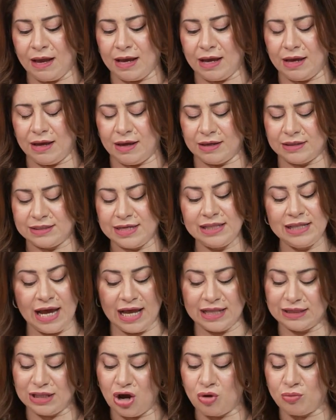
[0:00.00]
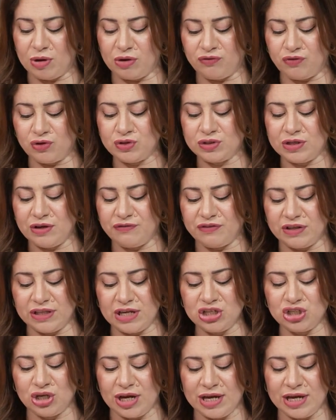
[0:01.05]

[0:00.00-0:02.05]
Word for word: آه، سنحت لهم الفرصة في نشر